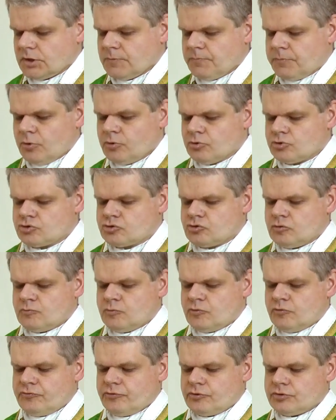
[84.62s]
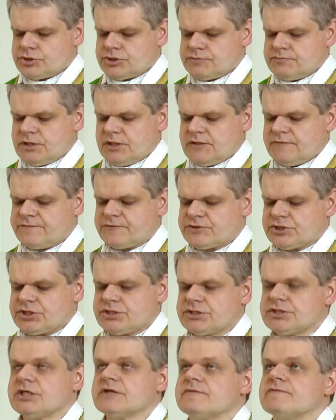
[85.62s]
Po ludzku mówiąc, mieli
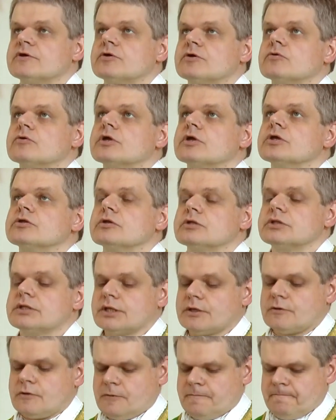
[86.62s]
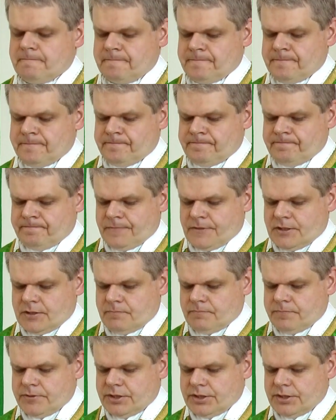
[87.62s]
wszystkie warunki do tego,
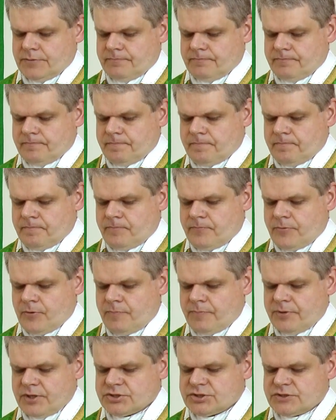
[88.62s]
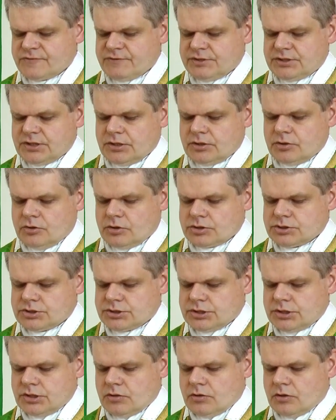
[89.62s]
by po pracowitej
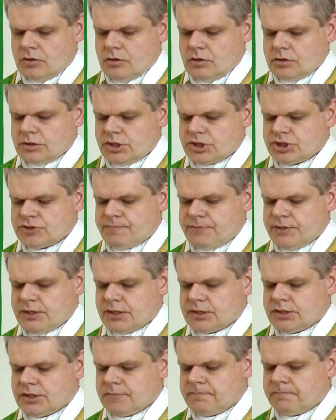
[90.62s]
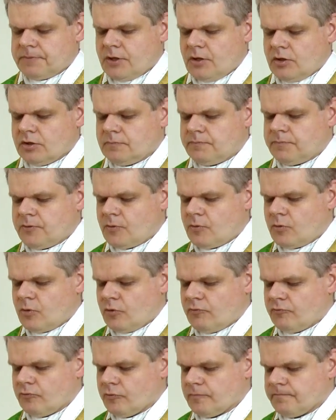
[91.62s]
nocy oglądać piękny plon
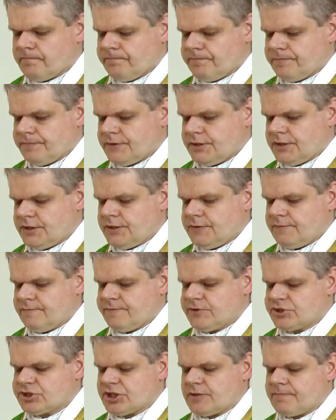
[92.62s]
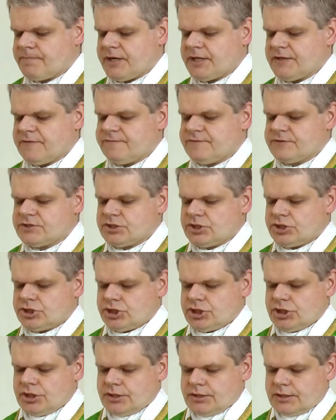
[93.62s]
połowu i wyczerpani
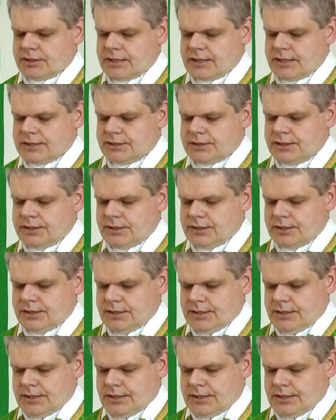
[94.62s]
fizycznie chętnie